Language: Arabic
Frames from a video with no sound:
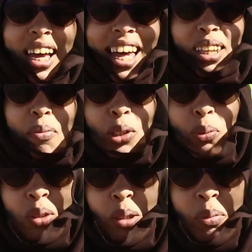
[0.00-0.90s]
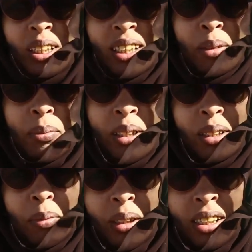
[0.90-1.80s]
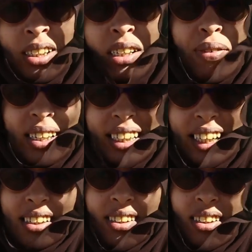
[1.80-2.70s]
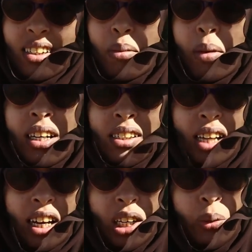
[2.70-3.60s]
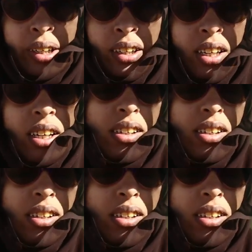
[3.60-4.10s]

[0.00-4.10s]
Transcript: هذه مجموعه من من من التفاصيل خاص المراه الصحراويه